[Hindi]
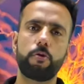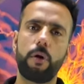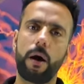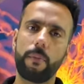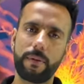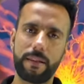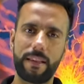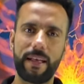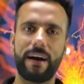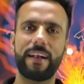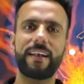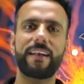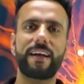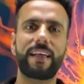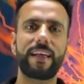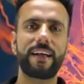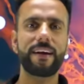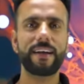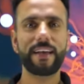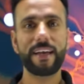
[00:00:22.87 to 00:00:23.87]
तो आप ये ध्यान
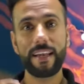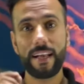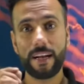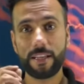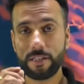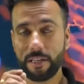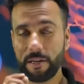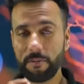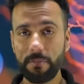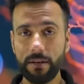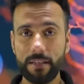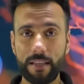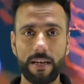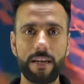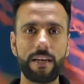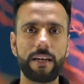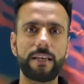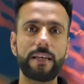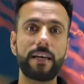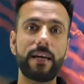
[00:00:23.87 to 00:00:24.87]
रखिएगा कि ये लेक्चर नंबर
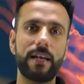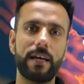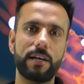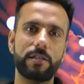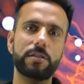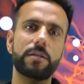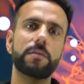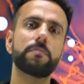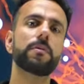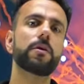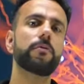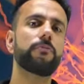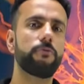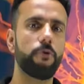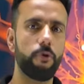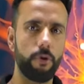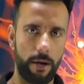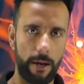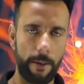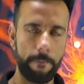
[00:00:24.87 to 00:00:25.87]
थ्री नहीं है लेक्चर नंबर
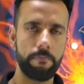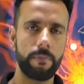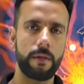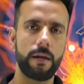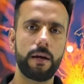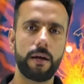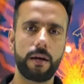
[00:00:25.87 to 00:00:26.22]
फोर है